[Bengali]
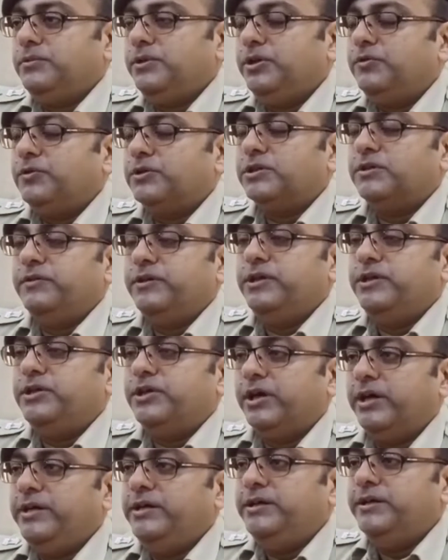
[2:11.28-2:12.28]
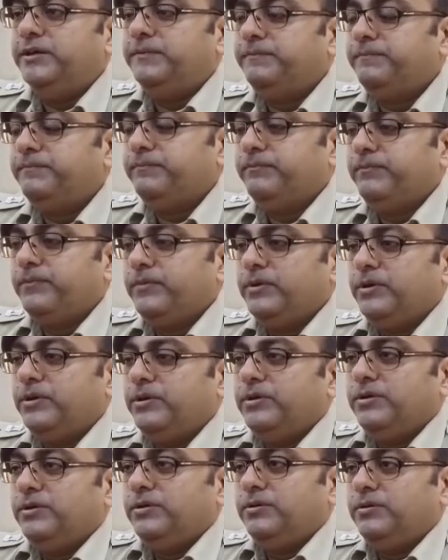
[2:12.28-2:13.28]
ইট ওয়াজ আ ভেরি ড্রাই ডে
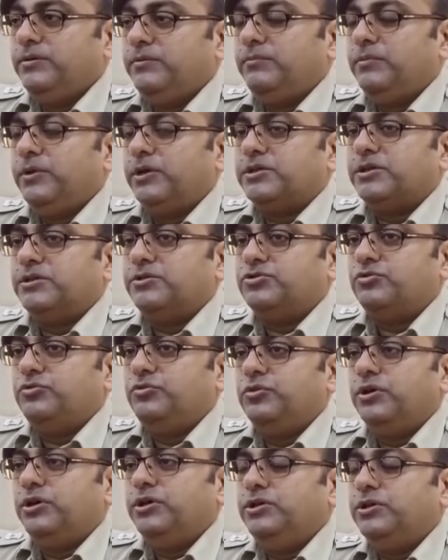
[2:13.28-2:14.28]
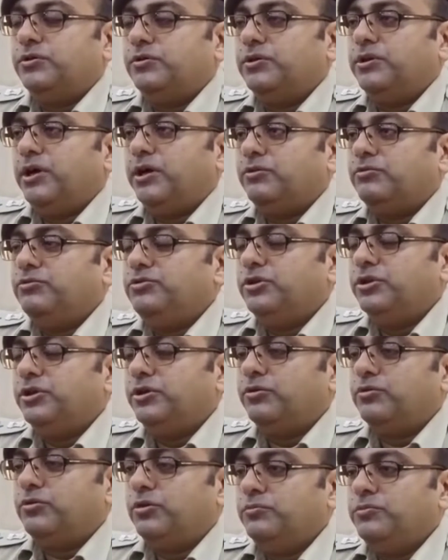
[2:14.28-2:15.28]
ভাসান শুরু হয় যখন হাঁটু
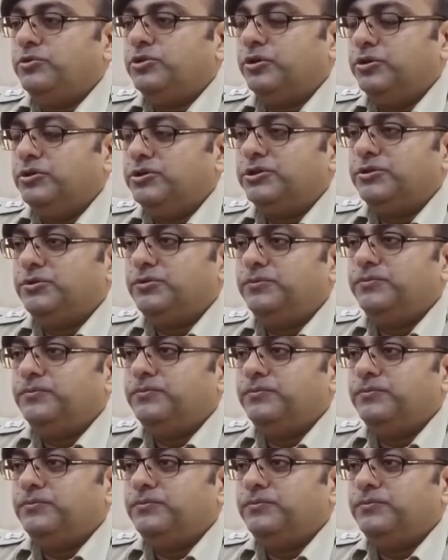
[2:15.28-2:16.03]
জলেরও কম জল ছিল